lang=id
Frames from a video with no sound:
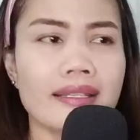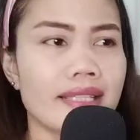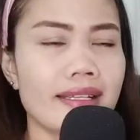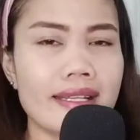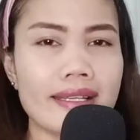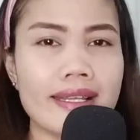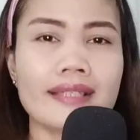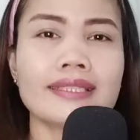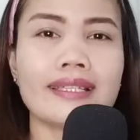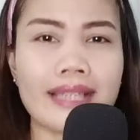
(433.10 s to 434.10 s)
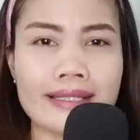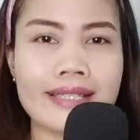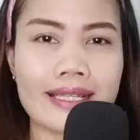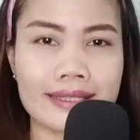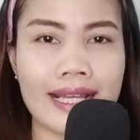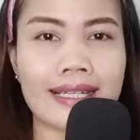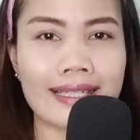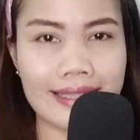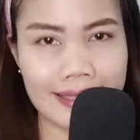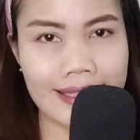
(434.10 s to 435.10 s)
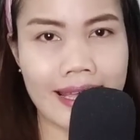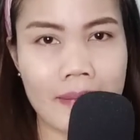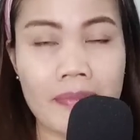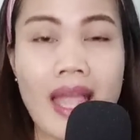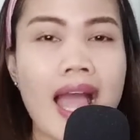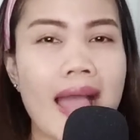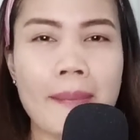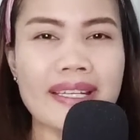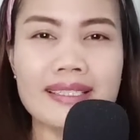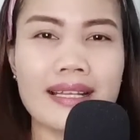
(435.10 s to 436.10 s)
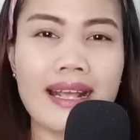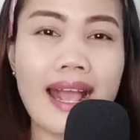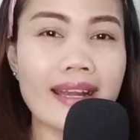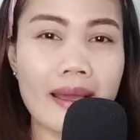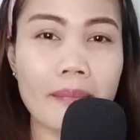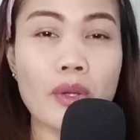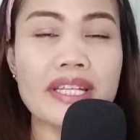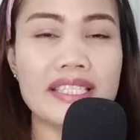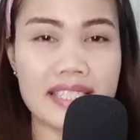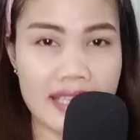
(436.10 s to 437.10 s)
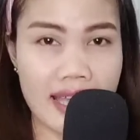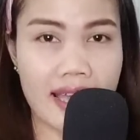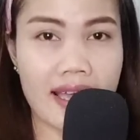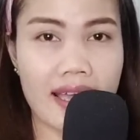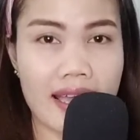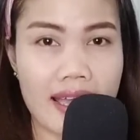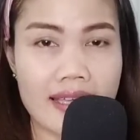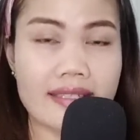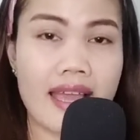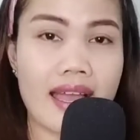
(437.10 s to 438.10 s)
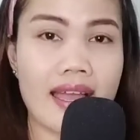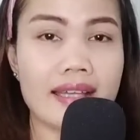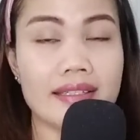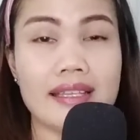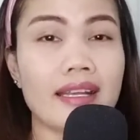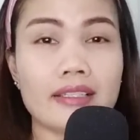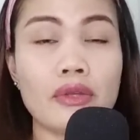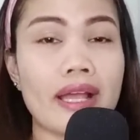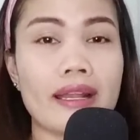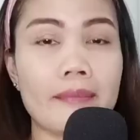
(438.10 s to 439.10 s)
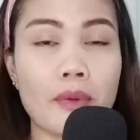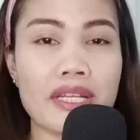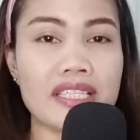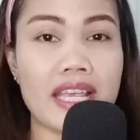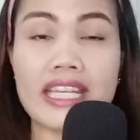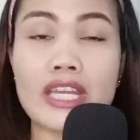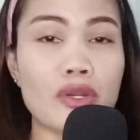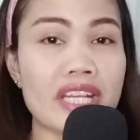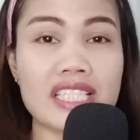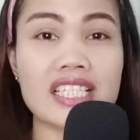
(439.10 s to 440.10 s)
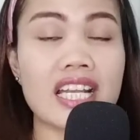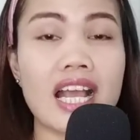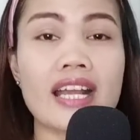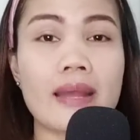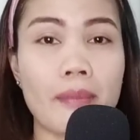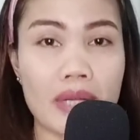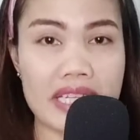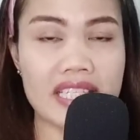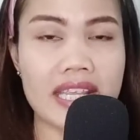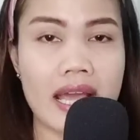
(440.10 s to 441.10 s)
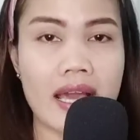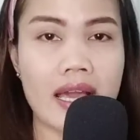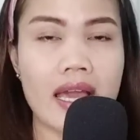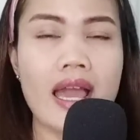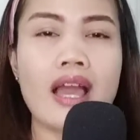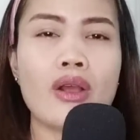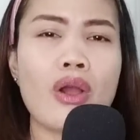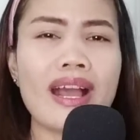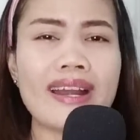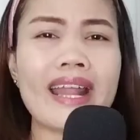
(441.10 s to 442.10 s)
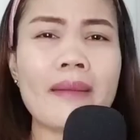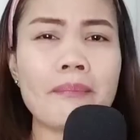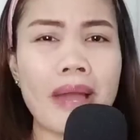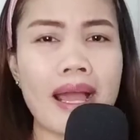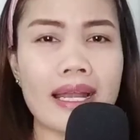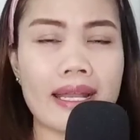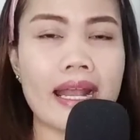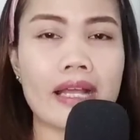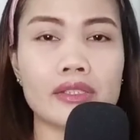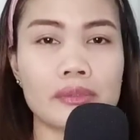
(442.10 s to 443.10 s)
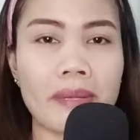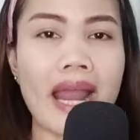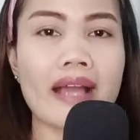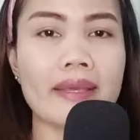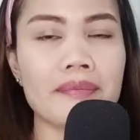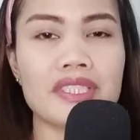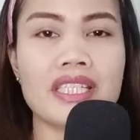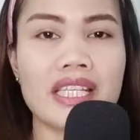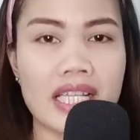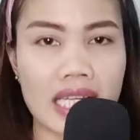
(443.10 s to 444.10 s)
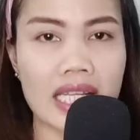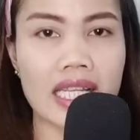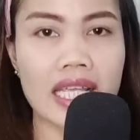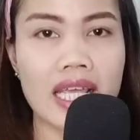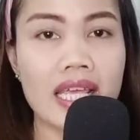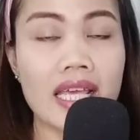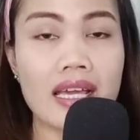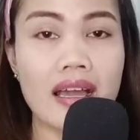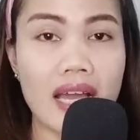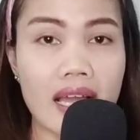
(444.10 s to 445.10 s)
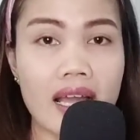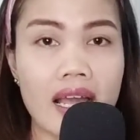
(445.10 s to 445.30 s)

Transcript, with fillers: Jadi yang saya tanya sekarang ini ya, apa di sana nggak ada polisi ya? Ya, di sana tuh nggak ada polisi ya. Di Indonesia sana nggak ada polisi ya. Kok kenapa kalian harus main hakim sendiri? Hah?